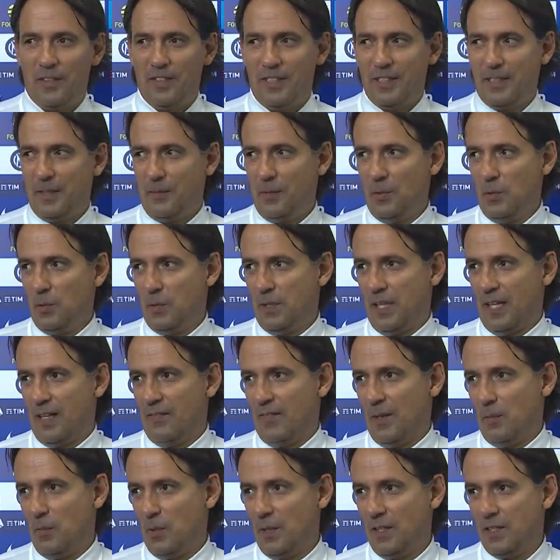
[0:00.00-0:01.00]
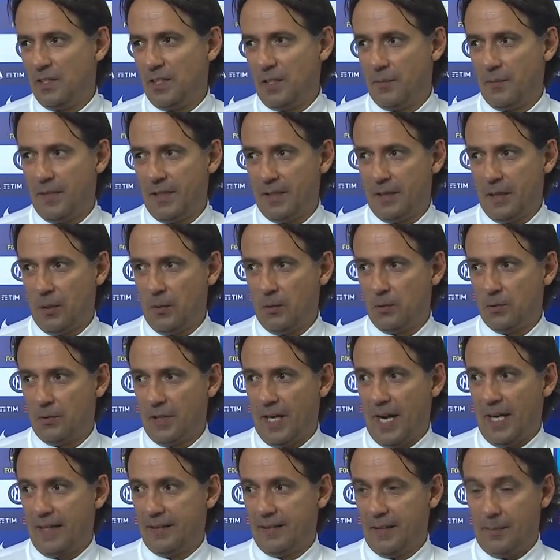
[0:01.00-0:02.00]
20 minuti eravamo leggermente
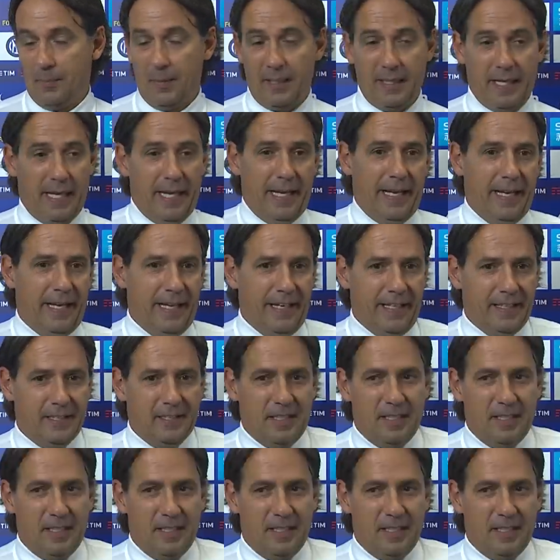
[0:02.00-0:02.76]
contratti perché